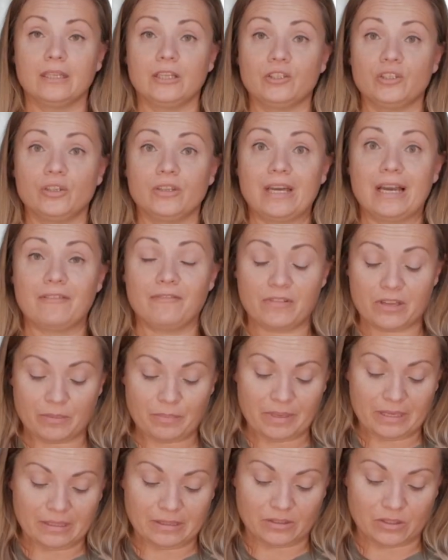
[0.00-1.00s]
Nasiona
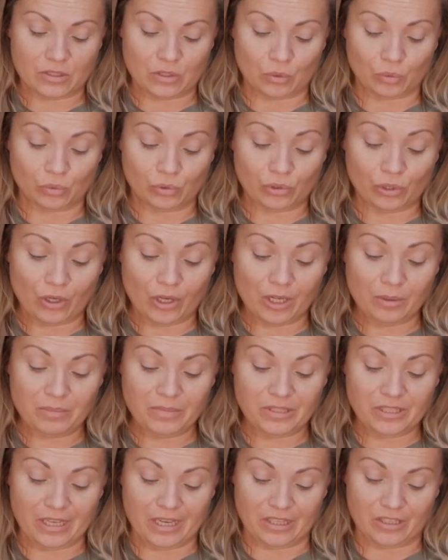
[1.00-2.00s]
werbeny są trochę
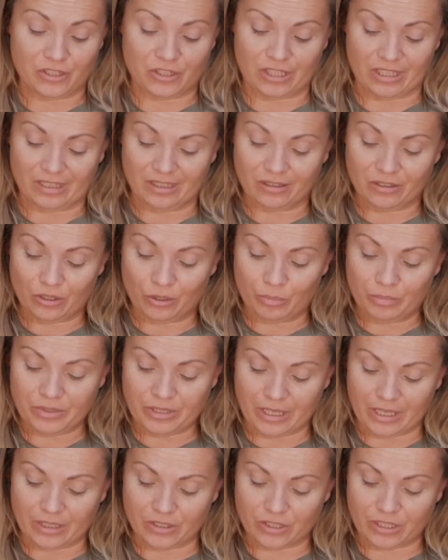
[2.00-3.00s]
mniejsze,
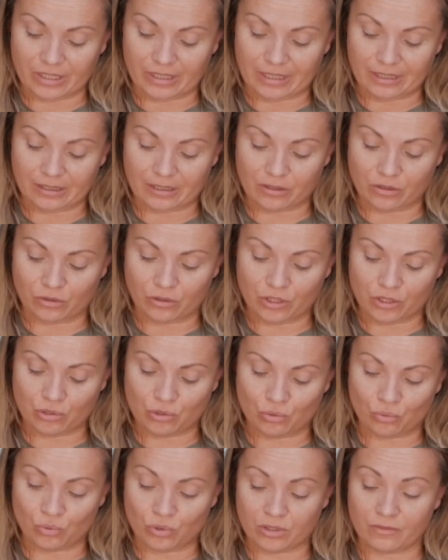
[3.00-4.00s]
drobniejsze, dlatego
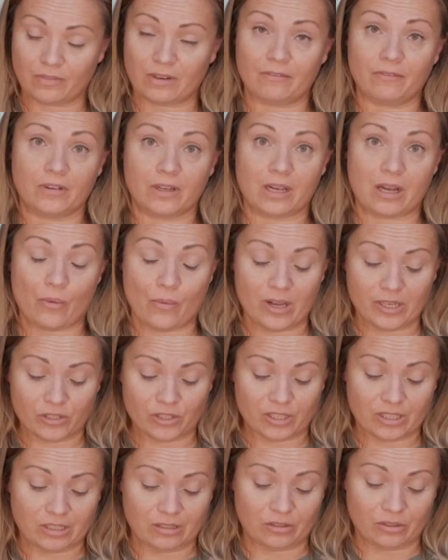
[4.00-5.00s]
też używam
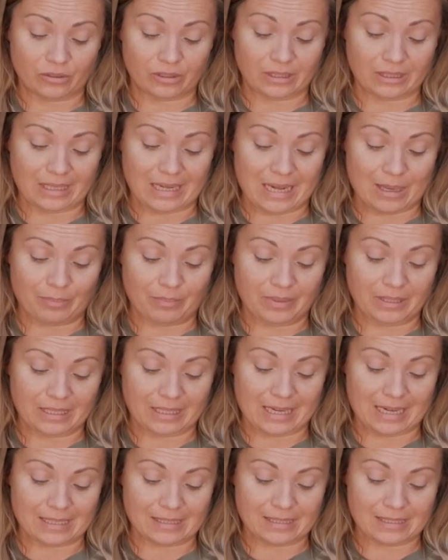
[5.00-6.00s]
wykałeczki do ich
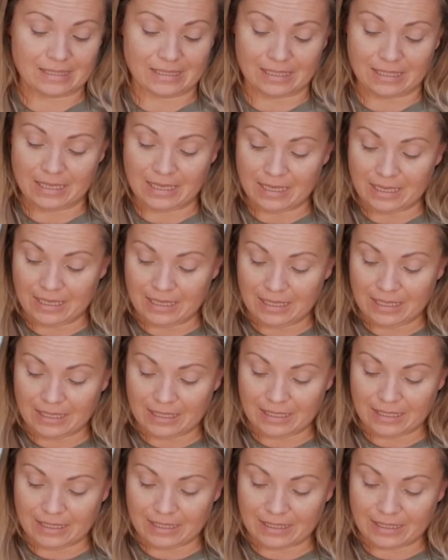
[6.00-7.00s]
aplikacji
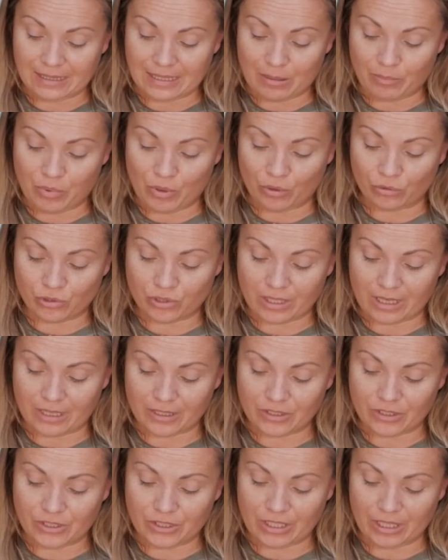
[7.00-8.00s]
y, na
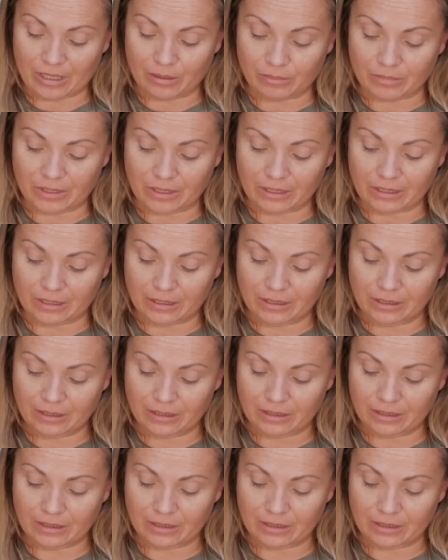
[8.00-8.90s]
bloczkach ziemi.